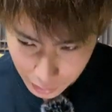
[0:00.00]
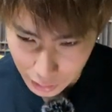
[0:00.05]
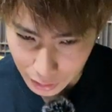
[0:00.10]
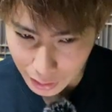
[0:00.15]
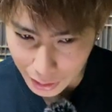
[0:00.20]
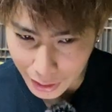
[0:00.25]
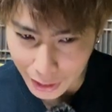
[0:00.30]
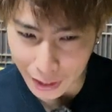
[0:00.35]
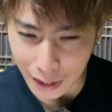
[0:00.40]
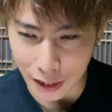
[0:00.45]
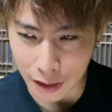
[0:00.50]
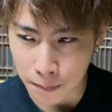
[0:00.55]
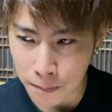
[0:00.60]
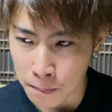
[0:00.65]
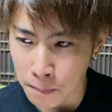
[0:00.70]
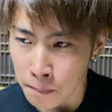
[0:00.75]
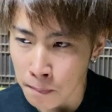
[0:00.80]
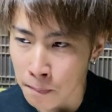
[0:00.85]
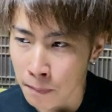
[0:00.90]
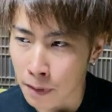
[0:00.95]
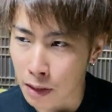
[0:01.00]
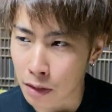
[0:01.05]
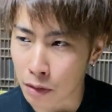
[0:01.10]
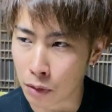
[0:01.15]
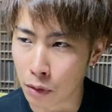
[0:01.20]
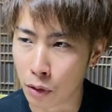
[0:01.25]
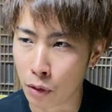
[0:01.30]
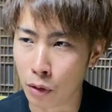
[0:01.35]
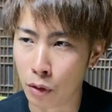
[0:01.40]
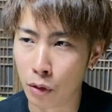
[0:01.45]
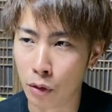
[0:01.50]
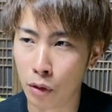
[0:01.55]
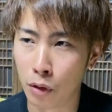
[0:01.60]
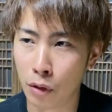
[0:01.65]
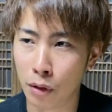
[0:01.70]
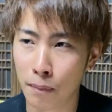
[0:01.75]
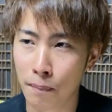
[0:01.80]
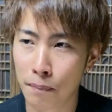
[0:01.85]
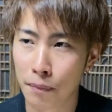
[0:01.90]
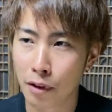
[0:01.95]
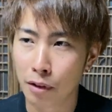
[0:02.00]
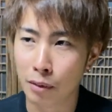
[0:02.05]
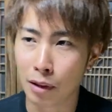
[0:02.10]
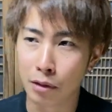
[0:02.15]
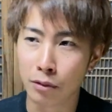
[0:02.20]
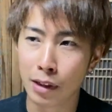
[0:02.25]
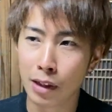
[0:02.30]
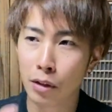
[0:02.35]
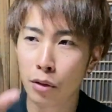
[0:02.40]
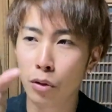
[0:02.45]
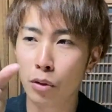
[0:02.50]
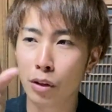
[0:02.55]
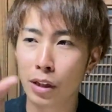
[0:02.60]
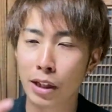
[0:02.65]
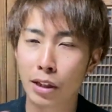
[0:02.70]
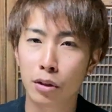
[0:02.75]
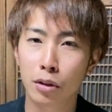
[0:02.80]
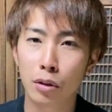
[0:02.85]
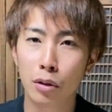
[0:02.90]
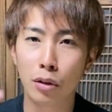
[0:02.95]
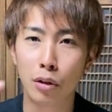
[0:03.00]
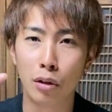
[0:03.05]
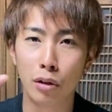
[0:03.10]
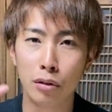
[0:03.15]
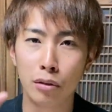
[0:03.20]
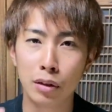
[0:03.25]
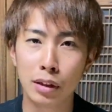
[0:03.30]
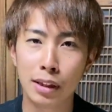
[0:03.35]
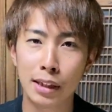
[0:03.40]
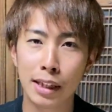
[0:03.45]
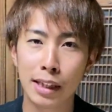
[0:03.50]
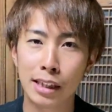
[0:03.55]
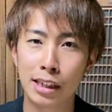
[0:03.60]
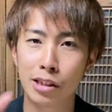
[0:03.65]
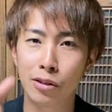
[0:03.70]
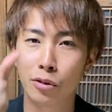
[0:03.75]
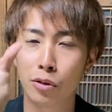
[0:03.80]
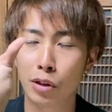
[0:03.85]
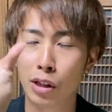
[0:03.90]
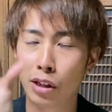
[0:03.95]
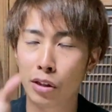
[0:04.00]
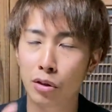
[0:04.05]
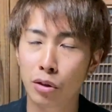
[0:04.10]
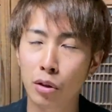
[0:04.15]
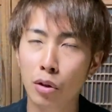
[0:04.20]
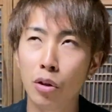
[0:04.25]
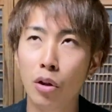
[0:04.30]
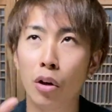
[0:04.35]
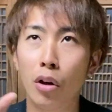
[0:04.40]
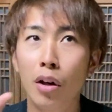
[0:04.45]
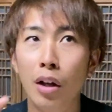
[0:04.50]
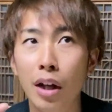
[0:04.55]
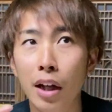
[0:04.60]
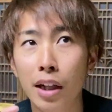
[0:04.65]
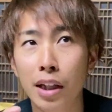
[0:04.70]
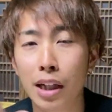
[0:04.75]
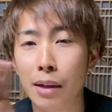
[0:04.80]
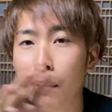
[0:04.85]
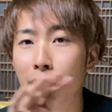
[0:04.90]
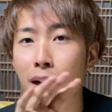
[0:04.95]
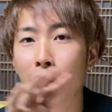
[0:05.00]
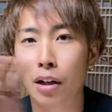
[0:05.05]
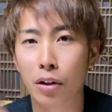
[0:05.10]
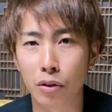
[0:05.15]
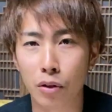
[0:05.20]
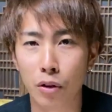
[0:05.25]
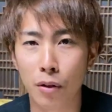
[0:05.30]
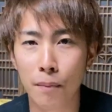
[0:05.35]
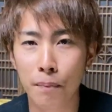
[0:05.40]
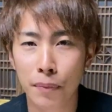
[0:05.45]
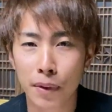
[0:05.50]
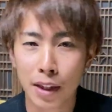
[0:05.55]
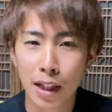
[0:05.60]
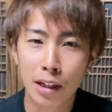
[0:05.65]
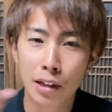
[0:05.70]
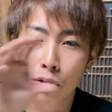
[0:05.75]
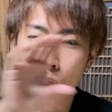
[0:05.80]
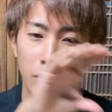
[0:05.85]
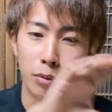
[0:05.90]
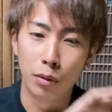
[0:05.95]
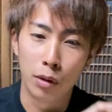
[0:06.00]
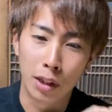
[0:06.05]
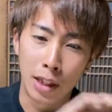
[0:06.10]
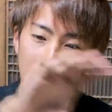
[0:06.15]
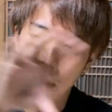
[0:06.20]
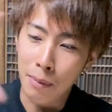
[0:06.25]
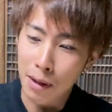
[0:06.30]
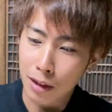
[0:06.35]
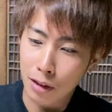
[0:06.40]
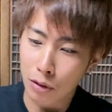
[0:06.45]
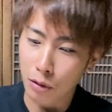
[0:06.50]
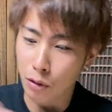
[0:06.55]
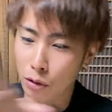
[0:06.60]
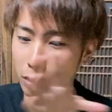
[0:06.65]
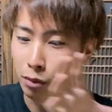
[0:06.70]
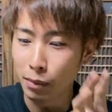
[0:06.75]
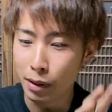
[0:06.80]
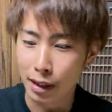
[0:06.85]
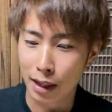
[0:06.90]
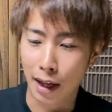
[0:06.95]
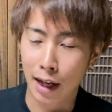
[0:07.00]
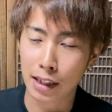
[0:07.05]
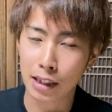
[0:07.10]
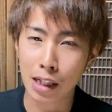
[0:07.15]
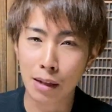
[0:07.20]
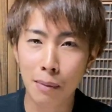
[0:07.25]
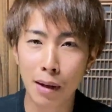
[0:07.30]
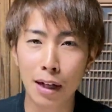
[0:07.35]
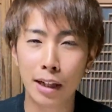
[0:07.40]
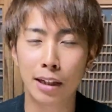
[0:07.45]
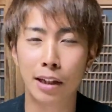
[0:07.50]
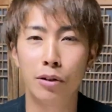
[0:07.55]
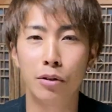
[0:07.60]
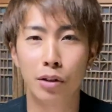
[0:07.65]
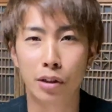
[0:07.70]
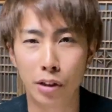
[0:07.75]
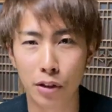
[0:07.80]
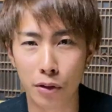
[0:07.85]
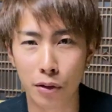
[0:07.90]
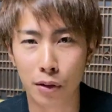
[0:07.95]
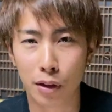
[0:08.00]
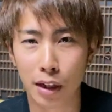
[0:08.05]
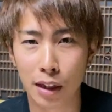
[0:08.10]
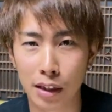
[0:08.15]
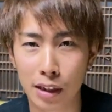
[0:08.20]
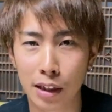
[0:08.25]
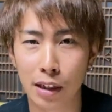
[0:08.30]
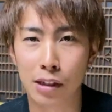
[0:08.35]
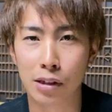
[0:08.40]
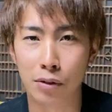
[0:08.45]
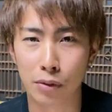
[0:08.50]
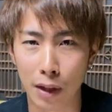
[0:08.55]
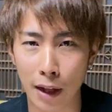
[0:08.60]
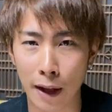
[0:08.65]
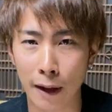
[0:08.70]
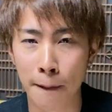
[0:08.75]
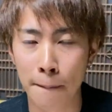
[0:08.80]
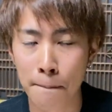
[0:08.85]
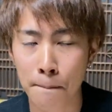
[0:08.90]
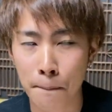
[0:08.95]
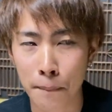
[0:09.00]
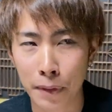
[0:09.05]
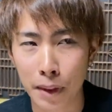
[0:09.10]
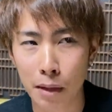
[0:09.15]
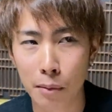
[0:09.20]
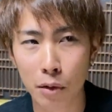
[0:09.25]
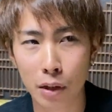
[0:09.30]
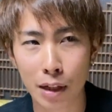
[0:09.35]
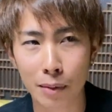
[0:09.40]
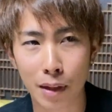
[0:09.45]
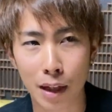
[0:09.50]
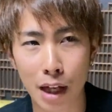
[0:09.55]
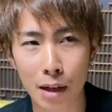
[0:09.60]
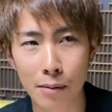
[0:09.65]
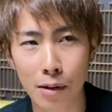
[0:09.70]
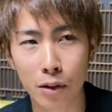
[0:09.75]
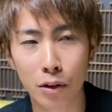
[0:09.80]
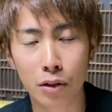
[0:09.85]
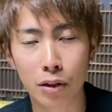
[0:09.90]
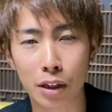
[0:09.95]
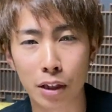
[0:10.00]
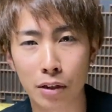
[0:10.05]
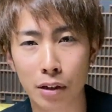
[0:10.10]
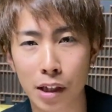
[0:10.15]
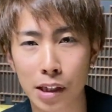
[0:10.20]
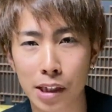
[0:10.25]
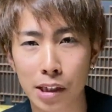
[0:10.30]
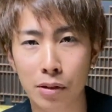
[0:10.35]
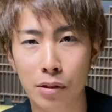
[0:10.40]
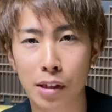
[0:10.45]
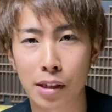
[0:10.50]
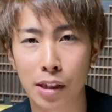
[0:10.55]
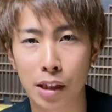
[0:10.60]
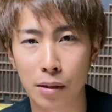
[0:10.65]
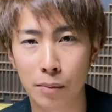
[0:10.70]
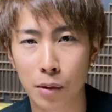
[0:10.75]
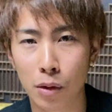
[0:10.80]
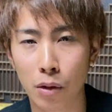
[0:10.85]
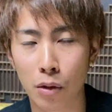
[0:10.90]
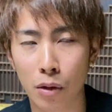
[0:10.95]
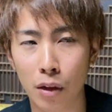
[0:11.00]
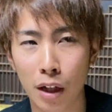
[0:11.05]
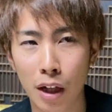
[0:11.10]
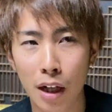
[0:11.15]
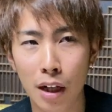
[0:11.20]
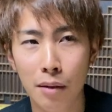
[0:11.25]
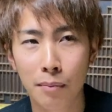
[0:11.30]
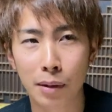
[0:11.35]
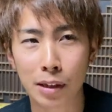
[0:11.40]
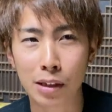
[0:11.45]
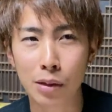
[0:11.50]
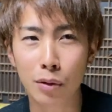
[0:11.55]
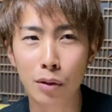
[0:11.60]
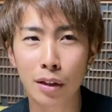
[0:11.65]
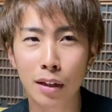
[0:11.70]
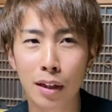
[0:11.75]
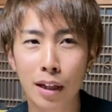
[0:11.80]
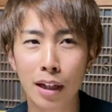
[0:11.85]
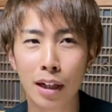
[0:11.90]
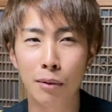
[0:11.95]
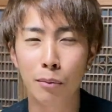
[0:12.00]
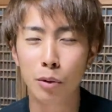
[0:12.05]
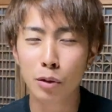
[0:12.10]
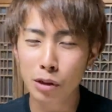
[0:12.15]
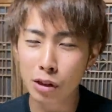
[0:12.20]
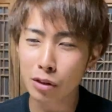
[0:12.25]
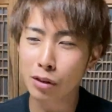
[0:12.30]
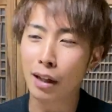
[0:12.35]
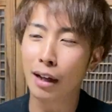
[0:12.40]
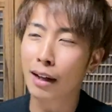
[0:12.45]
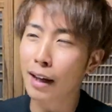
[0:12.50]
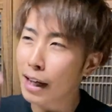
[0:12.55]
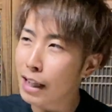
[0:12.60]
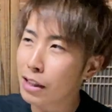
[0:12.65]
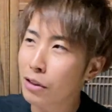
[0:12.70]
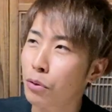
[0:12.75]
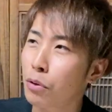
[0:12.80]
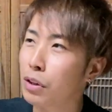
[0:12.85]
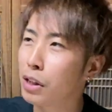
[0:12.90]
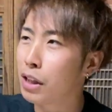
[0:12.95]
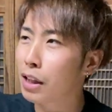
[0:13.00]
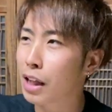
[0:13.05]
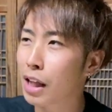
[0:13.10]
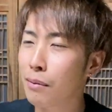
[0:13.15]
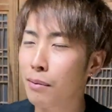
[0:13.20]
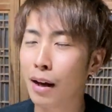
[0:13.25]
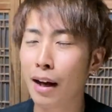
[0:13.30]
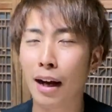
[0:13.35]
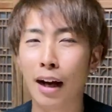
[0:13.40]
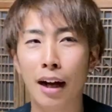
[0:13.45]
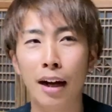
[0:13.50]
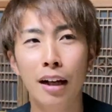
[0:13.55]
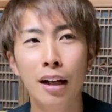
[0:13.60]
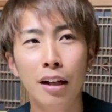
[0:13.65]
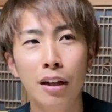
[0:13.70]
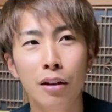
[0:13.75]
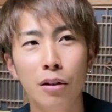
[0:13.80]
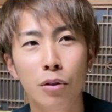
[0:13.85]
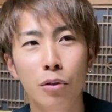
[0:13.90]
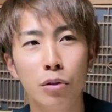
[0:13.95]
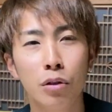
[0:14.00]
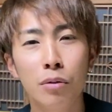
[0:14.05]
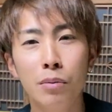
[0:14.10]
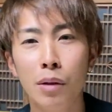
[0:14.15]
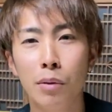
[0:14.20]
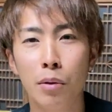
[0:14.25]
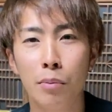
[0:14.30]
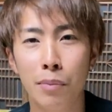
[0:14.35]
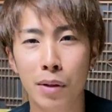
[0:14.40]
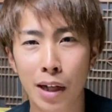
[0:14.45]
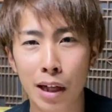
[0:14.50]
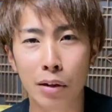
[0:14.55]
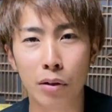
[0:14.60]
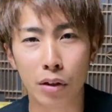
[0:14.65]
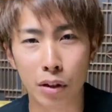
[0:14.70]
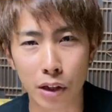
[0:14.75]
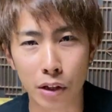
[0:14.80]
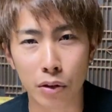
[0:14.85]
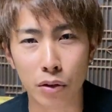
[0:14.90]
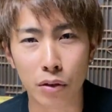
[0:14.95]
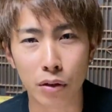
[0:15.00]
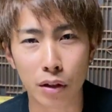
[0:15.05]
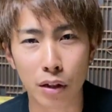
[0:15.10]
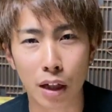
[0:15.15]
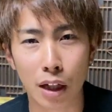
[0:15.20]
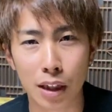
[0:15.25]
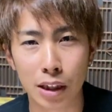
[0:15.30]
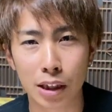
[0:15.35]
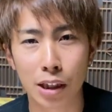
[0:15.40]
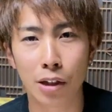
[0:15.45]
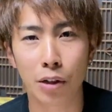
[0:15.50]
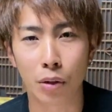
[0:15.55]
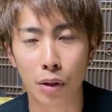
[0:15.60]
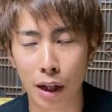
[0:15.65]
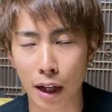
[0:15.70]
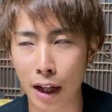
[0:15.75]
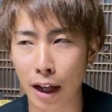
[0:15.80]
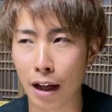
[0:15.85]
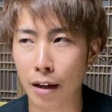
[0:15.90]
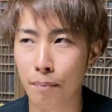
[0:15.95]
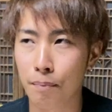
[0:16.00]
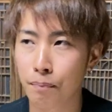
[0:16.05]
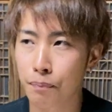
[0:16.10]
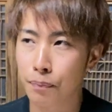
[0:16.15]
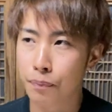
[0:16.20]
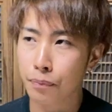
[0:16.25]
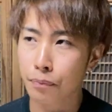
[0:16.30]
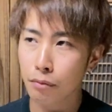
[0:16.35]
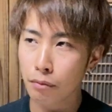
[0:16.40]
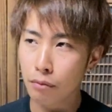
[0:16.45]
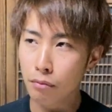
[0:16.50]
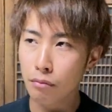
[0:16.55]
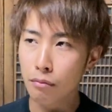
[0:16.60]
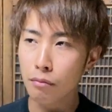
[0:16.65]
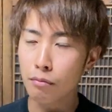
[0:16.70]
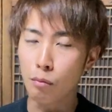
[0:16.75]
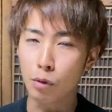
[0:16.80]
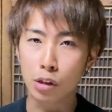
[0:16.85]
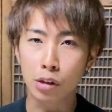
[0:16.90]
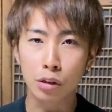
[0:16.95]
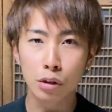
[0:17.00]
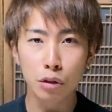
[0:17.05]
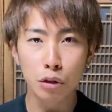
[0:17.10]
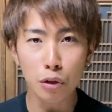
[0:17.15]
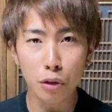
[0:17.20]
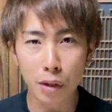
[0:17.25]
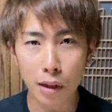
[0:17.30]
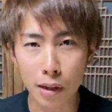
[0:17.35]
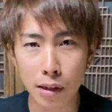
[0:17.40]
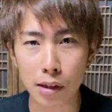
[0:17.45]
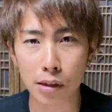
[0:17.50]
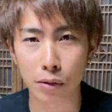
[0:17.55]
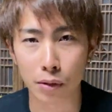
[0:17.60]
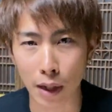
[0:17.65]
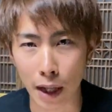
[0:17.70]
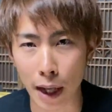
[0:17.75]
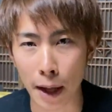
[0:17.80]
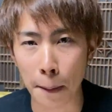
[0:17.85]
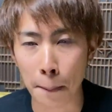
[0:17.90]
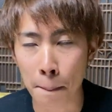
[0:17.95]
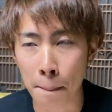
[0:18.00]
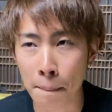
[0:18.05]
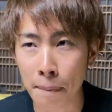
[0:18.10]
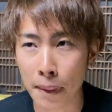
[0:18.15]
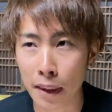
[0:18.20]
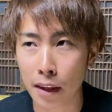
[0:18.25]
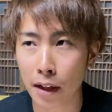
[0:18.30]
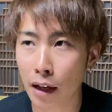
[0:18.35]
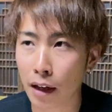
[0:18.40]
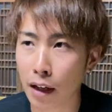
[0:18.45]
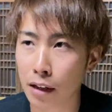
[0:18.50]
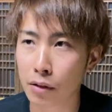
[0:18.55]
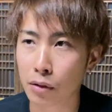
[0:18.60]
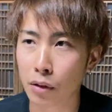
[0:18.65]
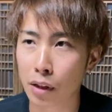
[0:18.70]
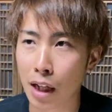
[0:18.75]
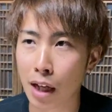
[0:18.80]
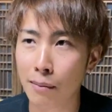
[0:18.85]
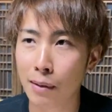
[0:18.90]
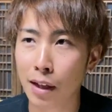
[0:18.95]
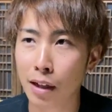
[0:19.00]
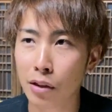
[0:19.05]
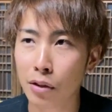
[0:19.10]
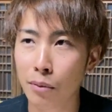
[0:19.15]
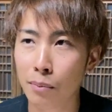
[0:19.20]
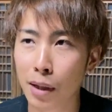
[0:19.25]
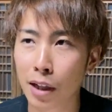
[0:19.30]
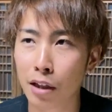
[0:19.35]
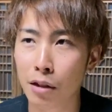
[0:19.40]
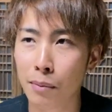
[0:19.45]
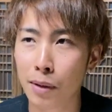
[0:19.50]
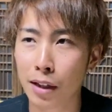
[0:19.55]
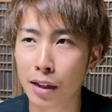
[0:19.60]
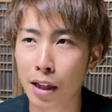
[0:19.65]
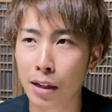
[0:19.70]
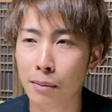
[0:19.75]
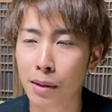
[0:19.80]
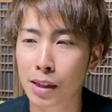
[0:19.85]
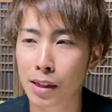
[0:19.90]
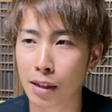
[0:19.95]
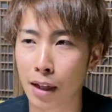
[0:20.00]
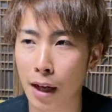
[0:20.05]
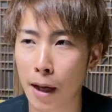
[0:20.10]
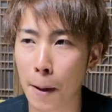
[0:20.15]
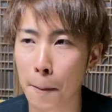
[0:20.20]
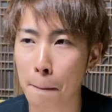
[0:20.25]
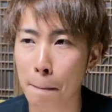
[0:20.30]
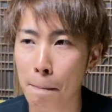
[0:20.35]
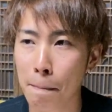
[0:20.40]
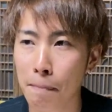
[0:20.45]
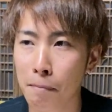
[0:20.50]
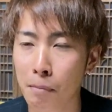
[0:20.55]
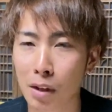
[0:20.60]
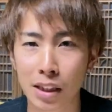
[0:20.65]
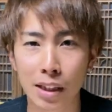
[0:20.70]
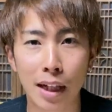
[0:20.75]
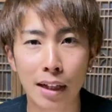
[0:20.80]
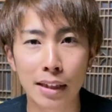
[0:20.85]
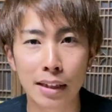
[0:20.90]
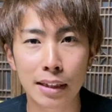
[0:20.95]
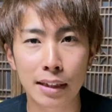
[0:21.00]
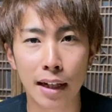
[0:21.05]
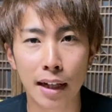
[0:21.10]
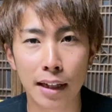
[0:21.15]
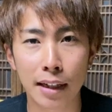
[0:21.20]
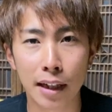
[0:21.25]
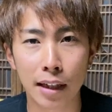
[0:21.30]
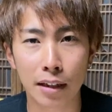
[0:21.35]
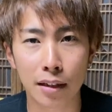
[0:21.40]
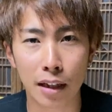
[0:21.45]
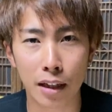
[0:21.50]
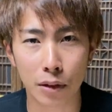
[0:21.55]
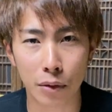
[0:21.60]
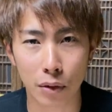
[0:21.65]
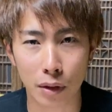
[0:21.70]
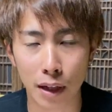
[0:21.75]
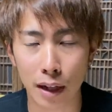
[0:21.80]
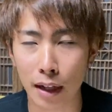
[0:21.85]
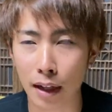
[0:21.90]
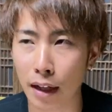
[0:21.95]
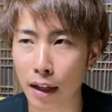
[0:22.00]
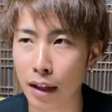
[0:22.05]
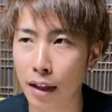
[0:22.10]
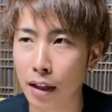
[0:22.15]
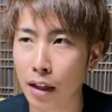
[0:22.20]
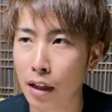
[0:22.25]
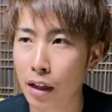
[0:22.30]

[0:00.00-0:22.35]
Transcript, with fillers: でその、まあ、上の方に行くと雲仙市の方に行くと山があると。なんでこうもう山と海で挟まれてるっていう感じなんですよね。で僕今山奥に暮らしてるんですけども、まあ、そっからもうちょっと高いとこに行けばこう海も見えるっていう感じなのでもうすごいいいんですよねだからその山の恵みって言いますか、まあ、山菜だったりとか、